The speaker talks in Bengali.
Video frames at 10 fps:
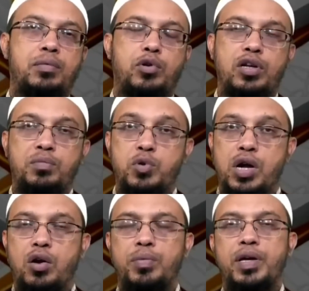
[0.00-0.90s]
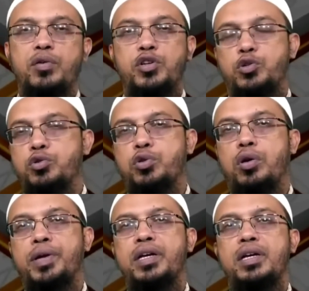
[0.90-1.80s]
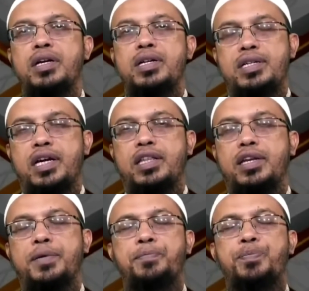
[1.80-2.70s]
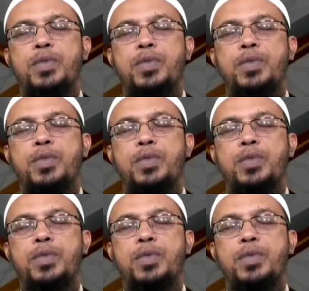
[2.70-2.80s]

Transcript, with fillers: এবং অনেক মোটা হবে অনেক শক্ত হবে সেক্ষেত্রে